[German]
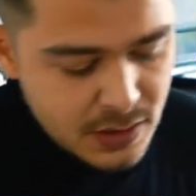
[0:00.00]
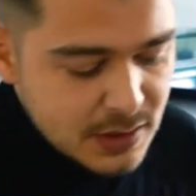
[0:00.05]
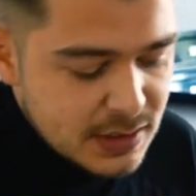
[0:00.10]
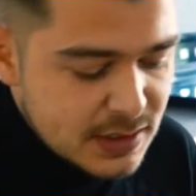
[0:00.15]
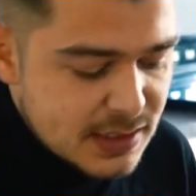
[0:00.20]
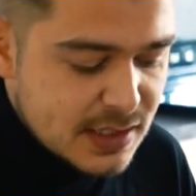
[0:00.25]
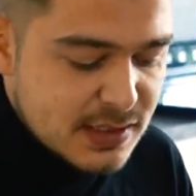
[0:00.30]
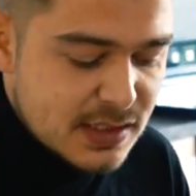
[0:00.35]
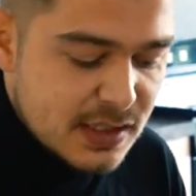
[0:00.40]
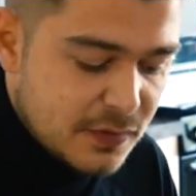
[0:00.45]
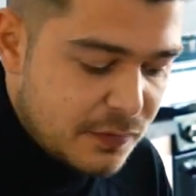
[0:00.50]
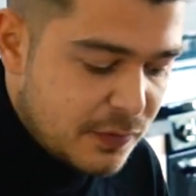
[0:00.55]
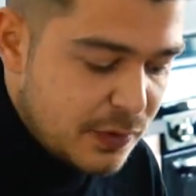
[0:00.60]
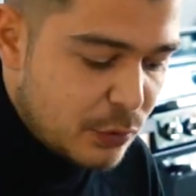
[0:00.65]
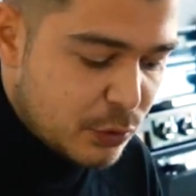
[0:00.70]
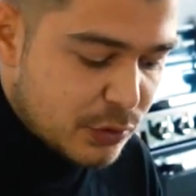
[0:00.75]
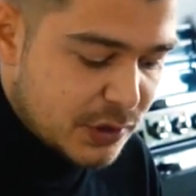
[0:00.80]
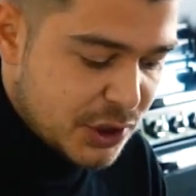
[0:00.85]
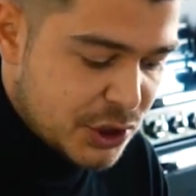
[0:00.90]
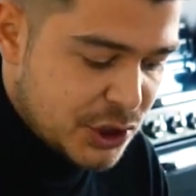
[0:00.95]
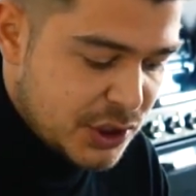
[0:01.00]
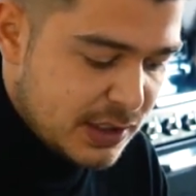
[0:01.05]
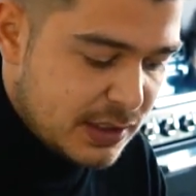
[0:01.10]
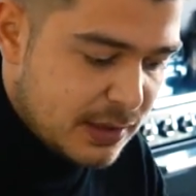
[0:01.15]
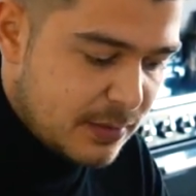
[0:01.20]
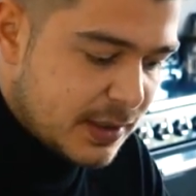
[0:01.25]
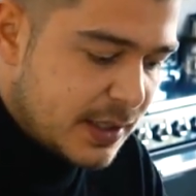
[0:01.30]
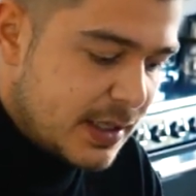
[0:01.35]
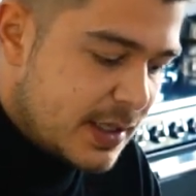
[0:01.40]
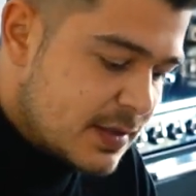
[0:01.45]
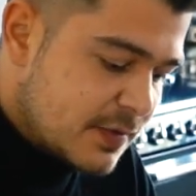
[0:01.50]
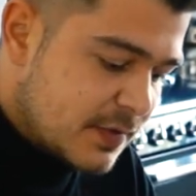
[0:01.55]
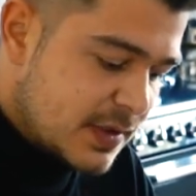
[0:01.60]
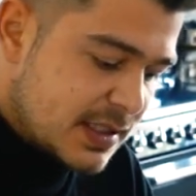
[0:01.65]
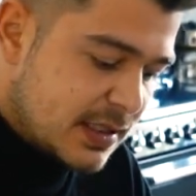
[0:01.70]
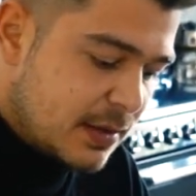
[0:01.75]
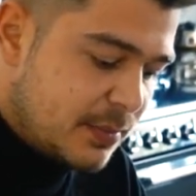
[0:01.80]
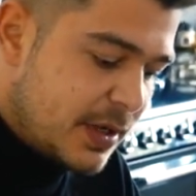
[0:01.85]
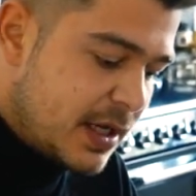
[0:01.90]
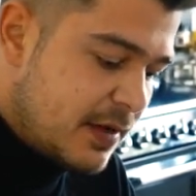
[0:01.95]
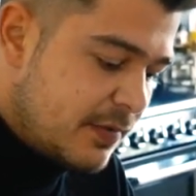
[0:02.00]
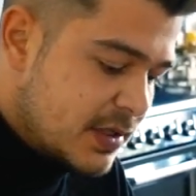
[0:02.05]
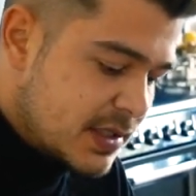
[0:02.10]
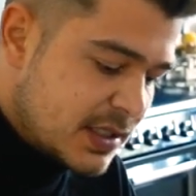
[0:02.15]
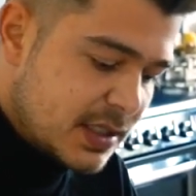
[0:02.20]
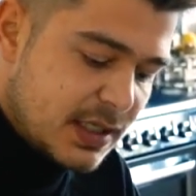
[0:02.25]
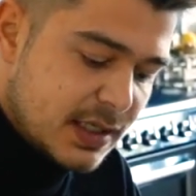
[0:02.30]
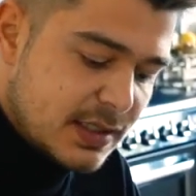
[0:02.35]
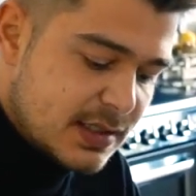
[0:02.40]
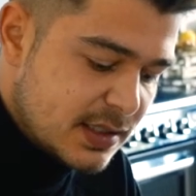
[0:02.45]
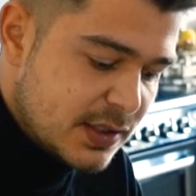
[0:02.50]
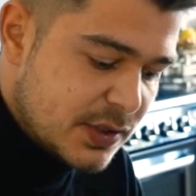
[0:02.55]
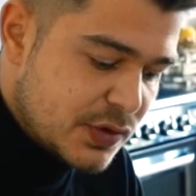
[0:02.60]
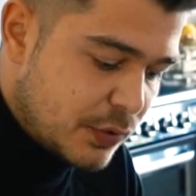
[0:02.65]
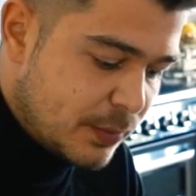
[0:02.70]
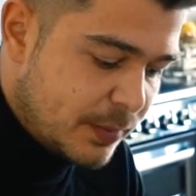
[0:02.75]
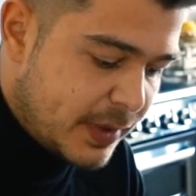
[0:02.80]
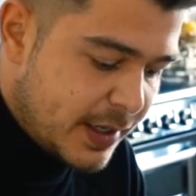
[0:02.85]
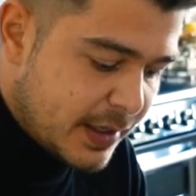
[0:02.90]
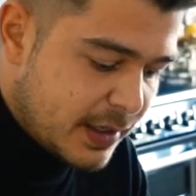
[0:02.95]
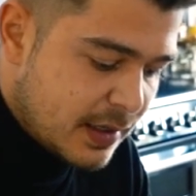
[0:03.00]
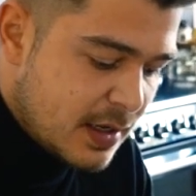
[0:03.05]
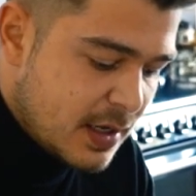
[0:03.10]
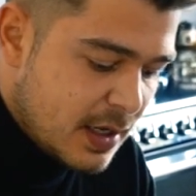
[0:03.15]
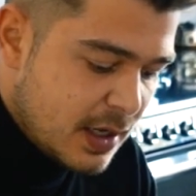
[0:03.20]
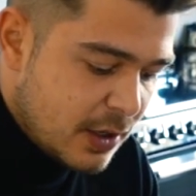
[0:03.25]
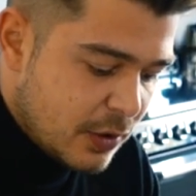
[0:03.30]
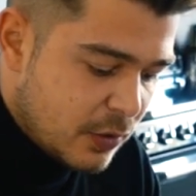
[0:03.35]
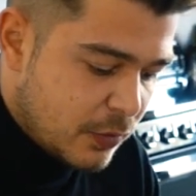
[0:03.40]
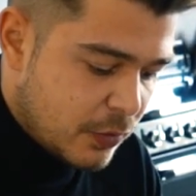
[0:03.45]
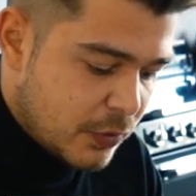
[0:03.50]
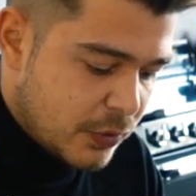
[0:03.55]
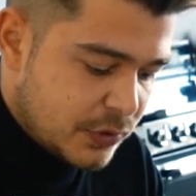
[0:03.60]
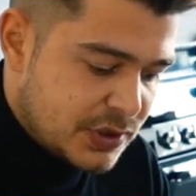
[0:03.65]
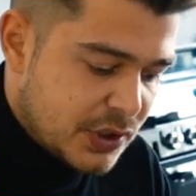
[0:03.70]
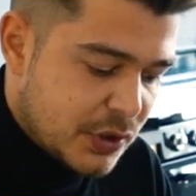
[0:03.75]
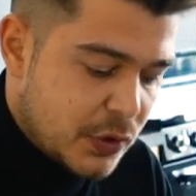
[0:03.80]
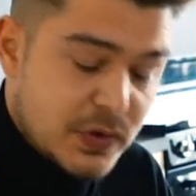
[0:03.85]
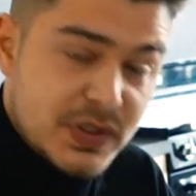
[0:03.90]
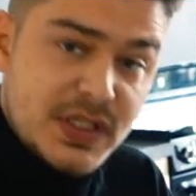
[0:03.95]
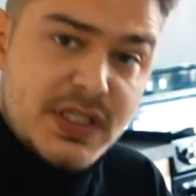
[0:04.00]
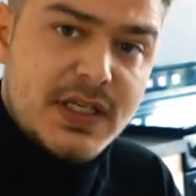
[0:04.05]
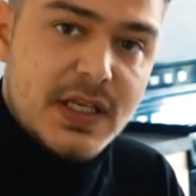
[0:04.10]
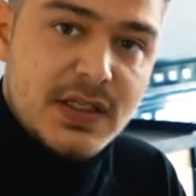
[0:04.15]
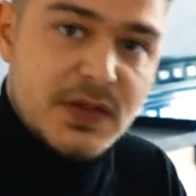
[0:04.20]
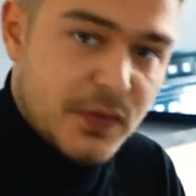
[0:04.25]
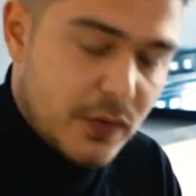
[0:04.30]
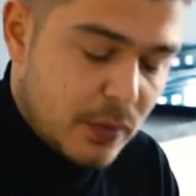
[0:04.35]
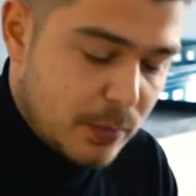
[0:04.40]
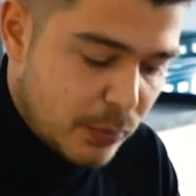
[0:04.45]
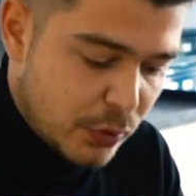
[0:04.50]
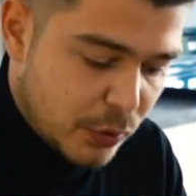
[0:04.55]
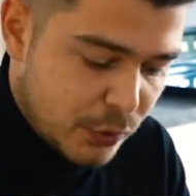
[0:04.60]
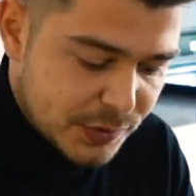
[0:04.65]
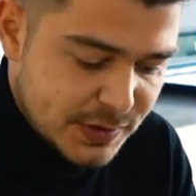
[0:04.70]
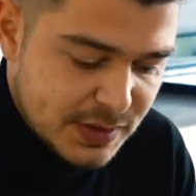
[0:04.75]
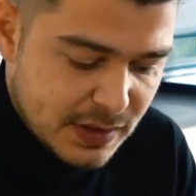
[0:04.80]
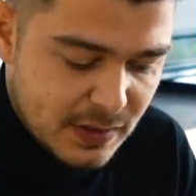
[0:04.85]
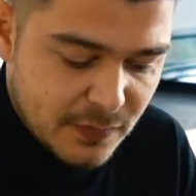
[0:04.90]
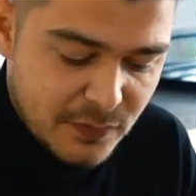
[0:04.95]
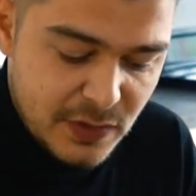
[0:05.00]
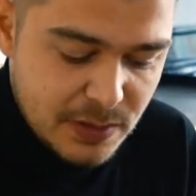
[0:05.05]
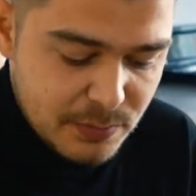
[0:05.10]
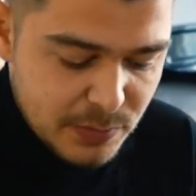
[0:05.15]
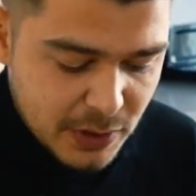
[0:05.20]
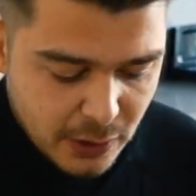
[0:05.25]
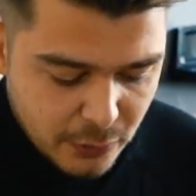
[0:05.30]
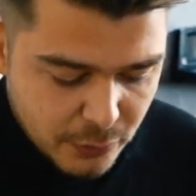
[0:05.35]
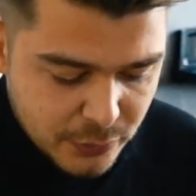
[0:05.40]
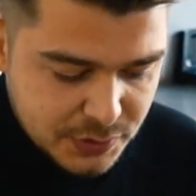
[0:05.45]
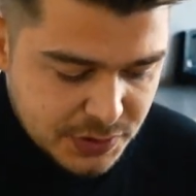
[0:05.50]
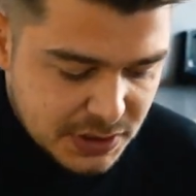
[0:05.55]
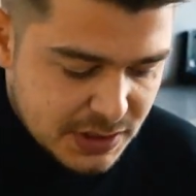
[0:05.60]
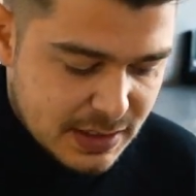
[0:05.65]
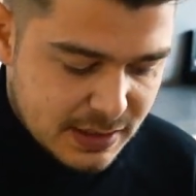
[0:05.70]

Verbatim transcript: Ist jetzt nicht viel Unterschied, aber da ist was dabei, was ich jetzt nicht so mag. Und die Konsistenz vom Brot gefällt mir auch nicht.